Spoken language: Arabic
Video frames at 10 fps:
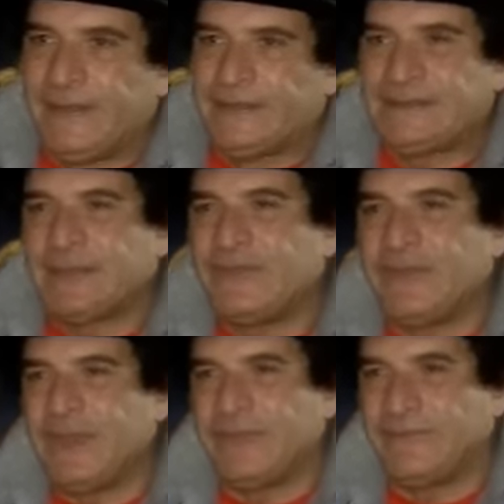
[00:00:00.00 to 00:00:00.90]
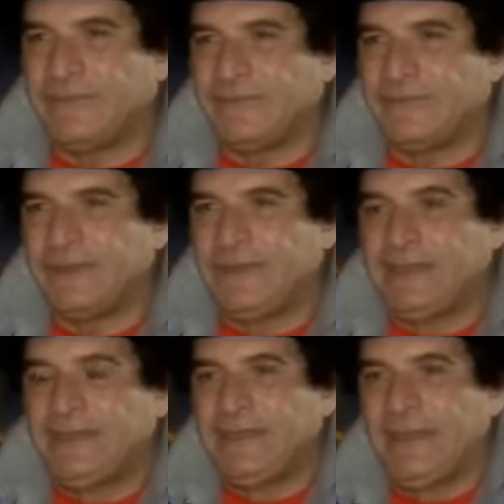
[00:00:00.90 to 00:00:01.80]
استخفاف مم.
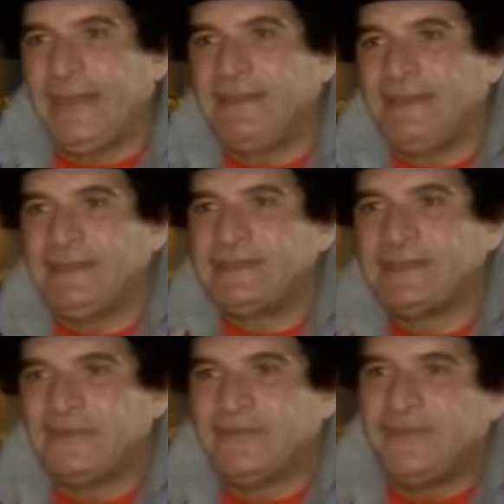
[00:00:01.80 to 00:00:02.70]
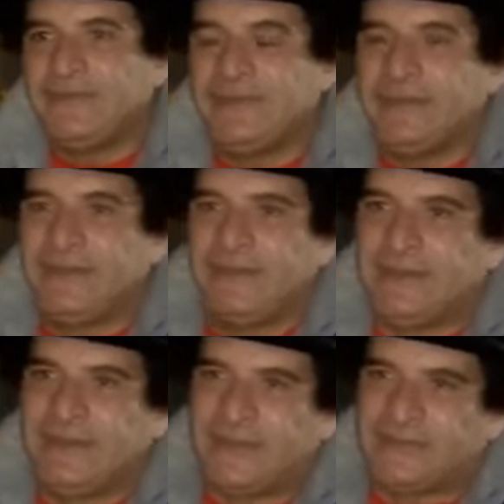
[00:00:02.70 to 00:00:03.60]
حته الاستخفاف دي
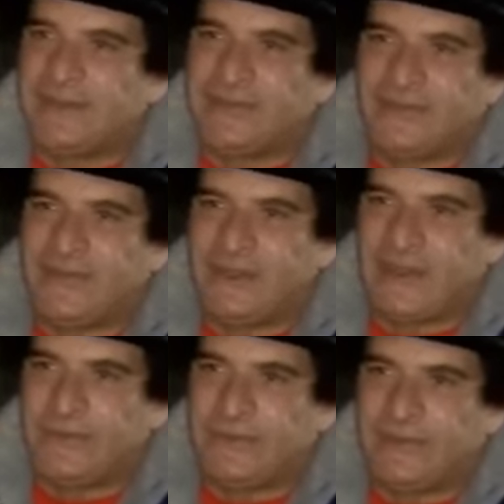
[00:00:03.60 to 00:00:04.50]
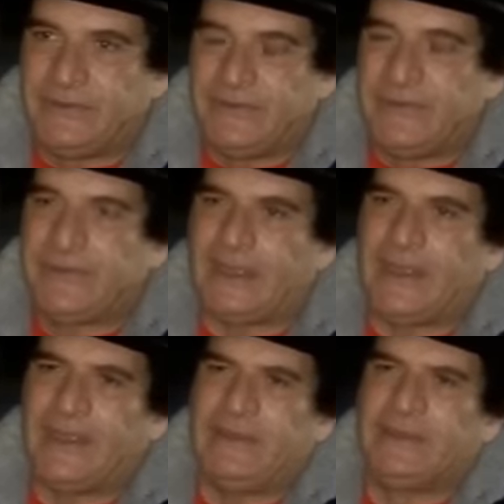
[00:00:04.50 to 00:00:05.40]
آه، اثرت فيا قوي مم. ايه
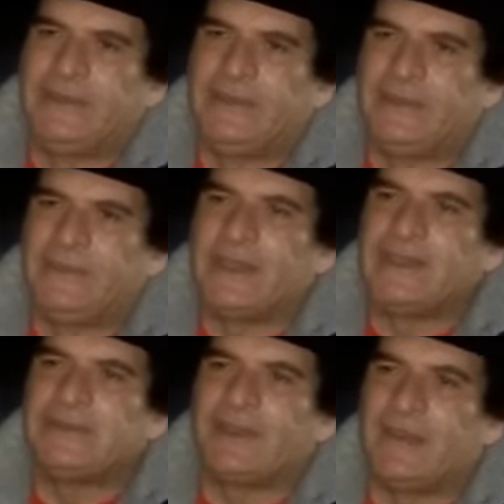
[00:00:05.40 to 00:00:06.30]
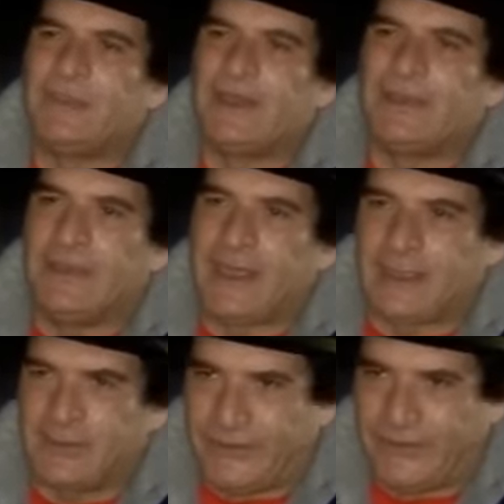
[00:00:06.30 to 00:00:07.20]
ده مجازا عبقري يا
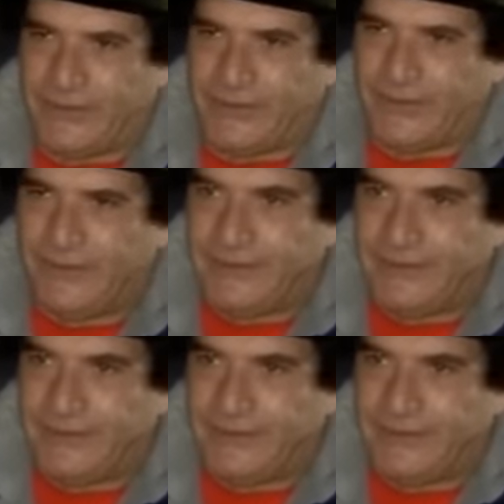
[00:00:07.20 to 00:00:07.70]
اخي ما تقرا